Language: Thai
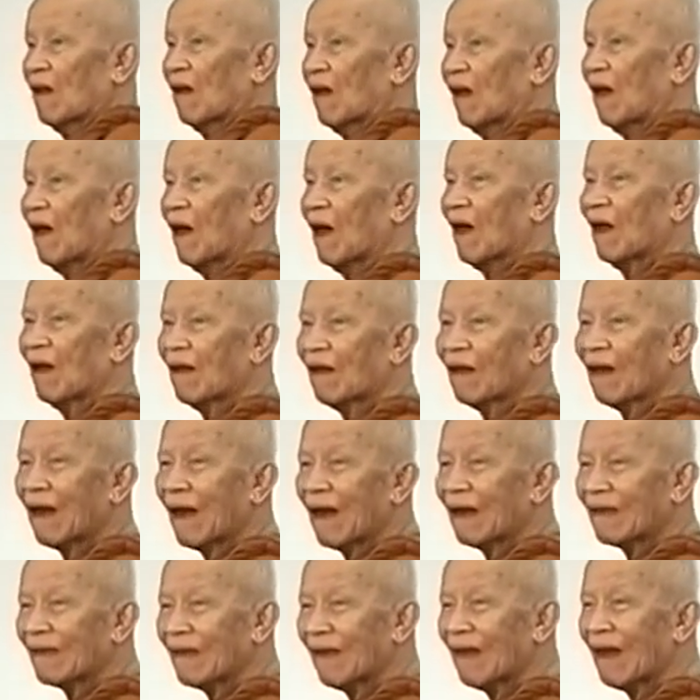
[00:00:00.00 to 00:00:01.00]
เราเรา
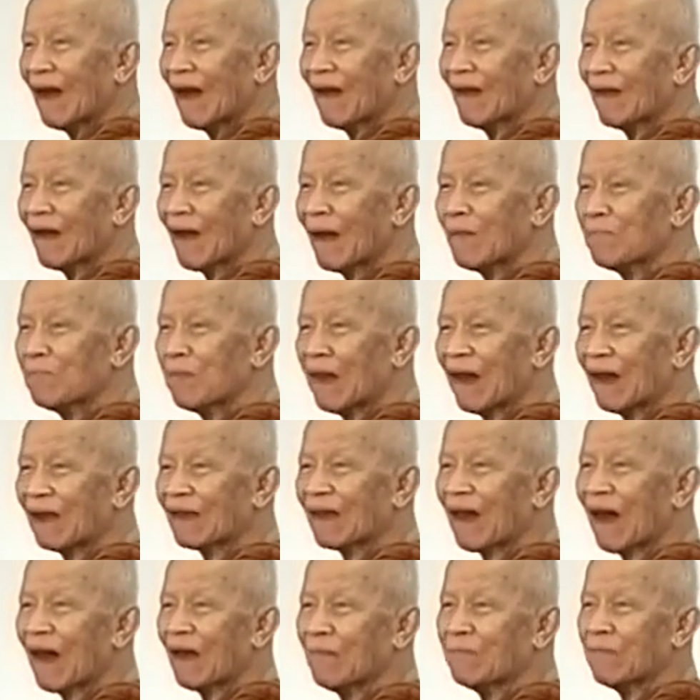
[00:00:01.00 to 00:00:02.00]
พี่
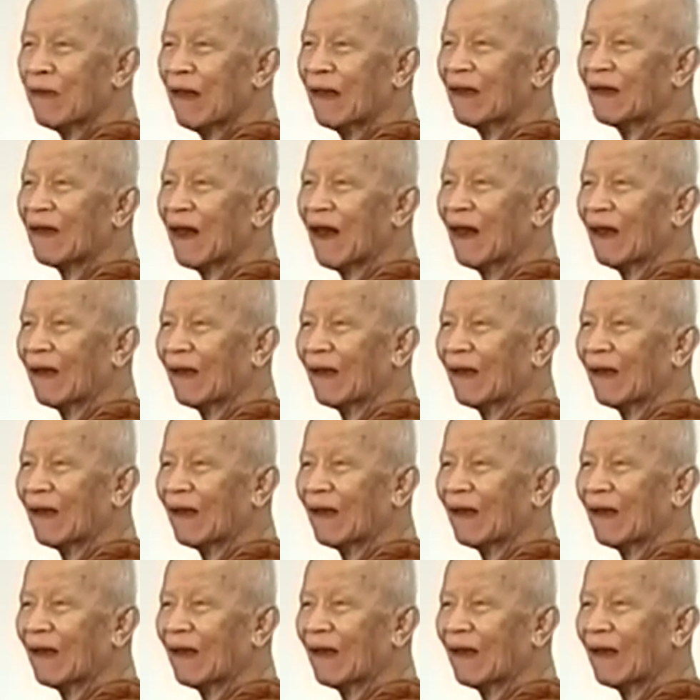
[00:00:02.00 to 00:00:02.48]
ได้พี่ได้